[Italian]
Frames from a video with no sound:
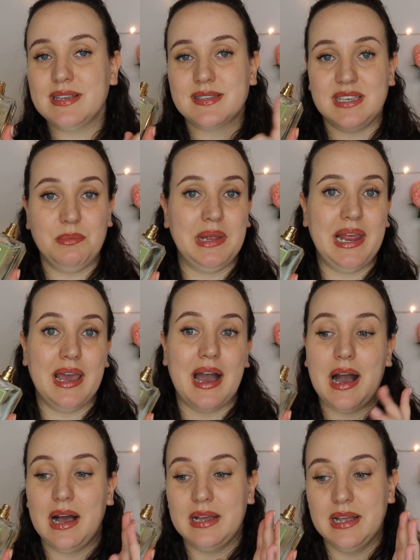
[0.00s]
simile
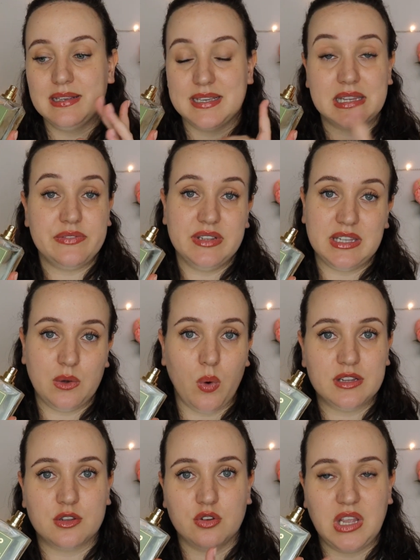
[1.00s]
a eh,
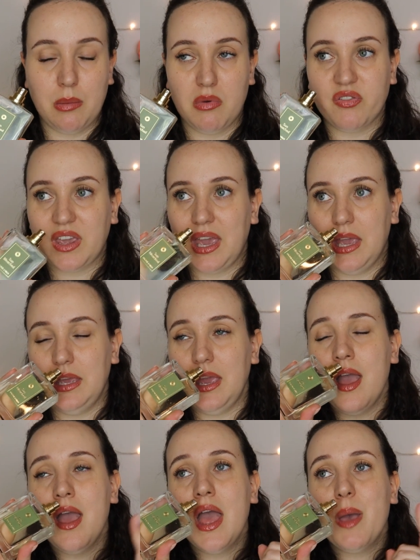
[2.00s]
724 di
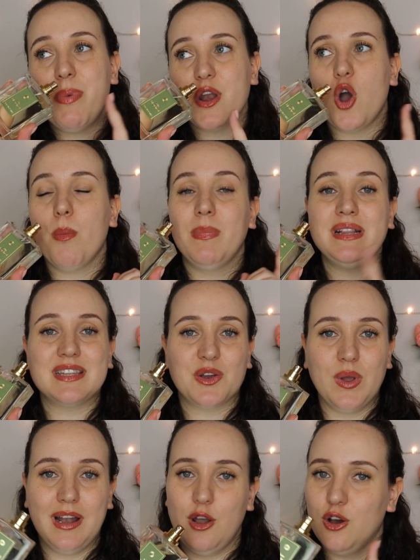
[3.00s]
MFK, però mentre
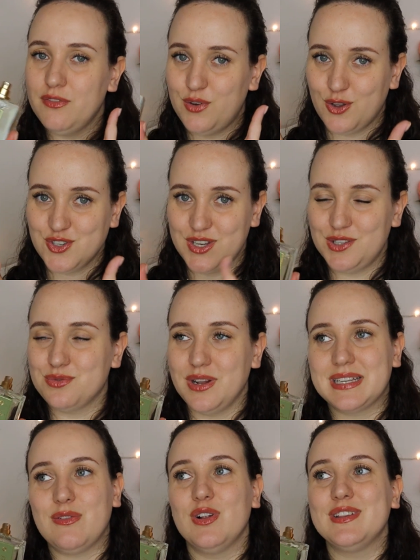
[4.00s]
quello, ve l'ho già detto un'altra